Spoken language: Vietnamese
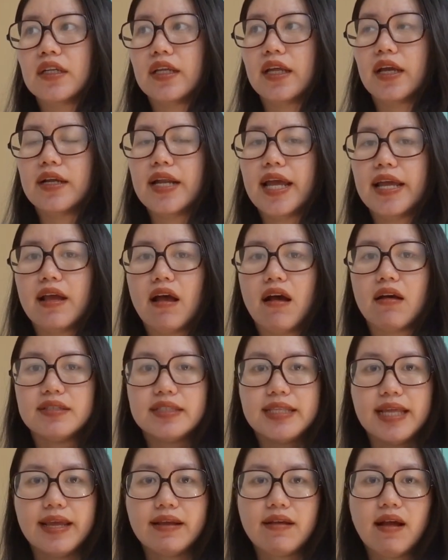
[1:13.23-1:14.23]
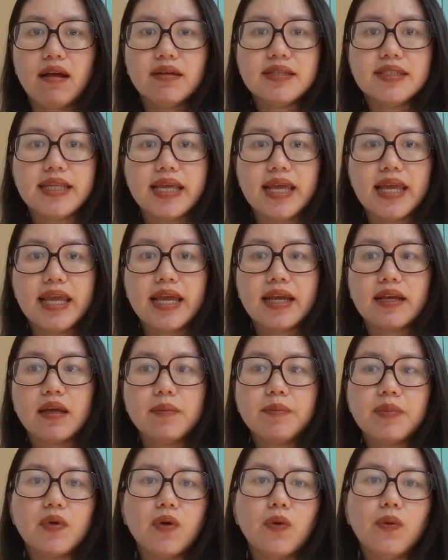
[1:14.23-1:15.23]
thì ở đây họ sẽ có xe
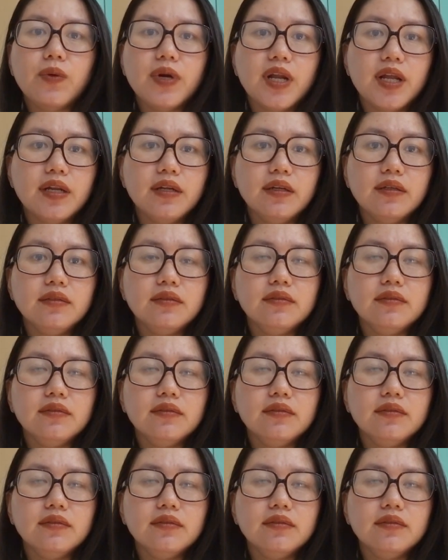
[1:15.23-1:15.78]
cấp cứu đến